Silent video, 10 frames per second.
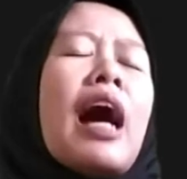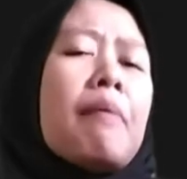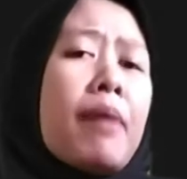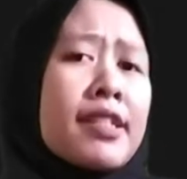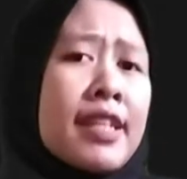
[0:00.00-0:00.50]

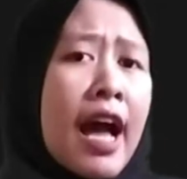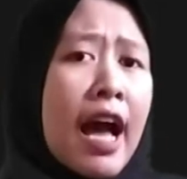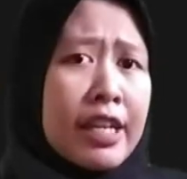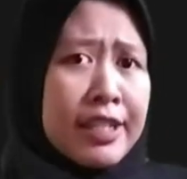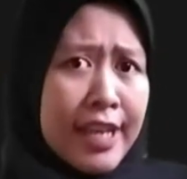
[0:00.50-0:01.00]
apa
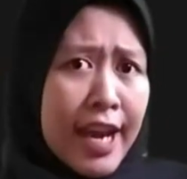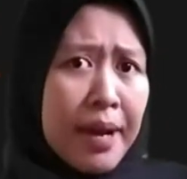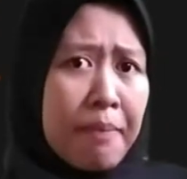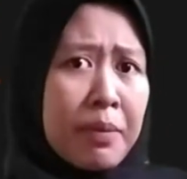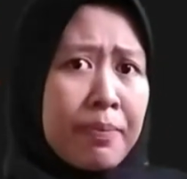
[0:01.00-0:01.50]
saja
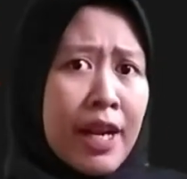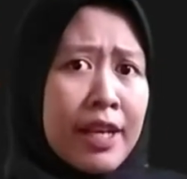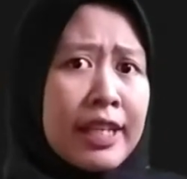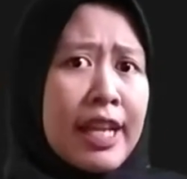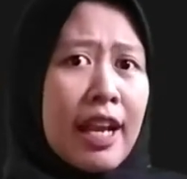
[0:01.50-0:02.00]
yang
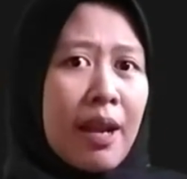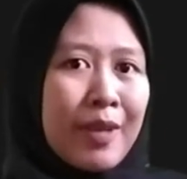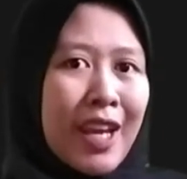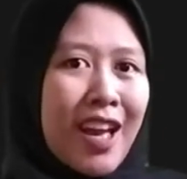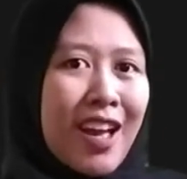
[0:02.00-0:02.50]
berperan di
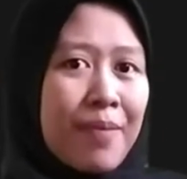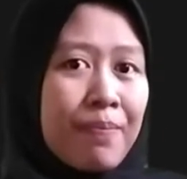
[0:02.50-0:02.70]
dalamnya?